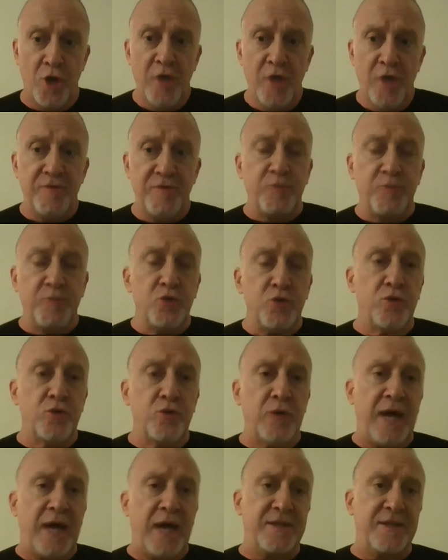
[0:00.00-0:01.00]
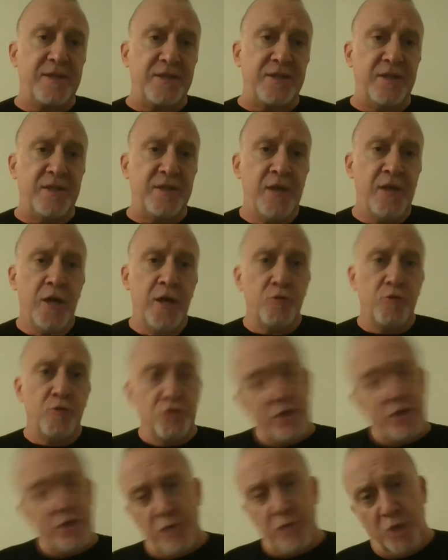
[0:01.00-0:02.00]
Ve bunu artık
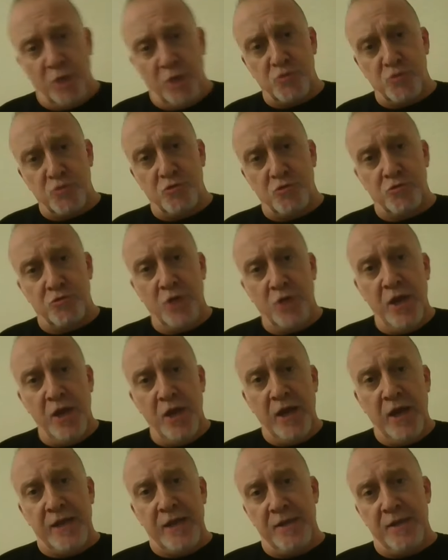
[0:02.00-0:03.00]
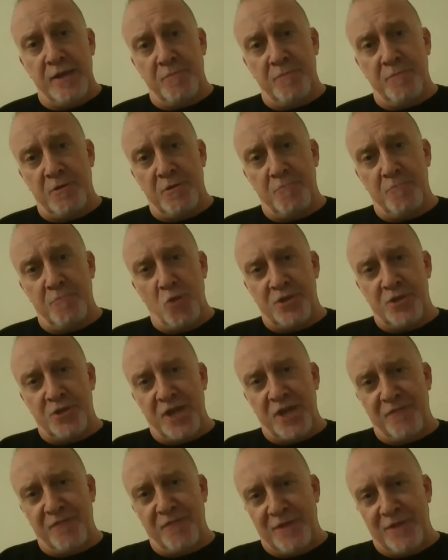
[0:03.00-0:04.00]
düşünebiliyor musunuz? Hani e, böyle
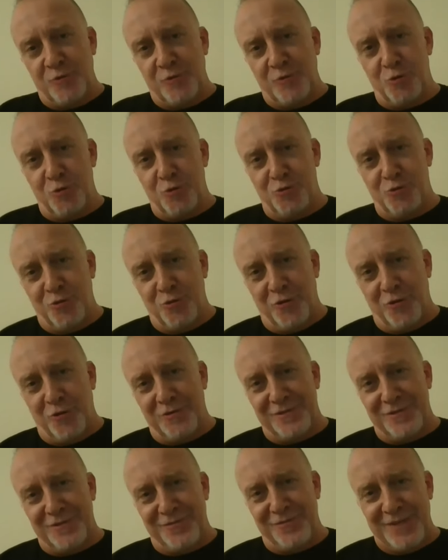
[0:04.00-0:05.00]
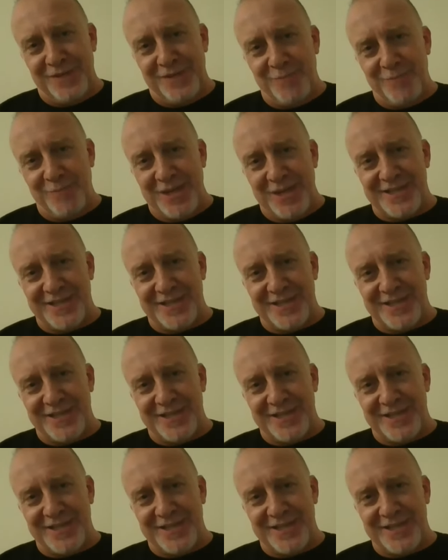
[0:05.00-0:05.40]
tekvando, judo e, filmleri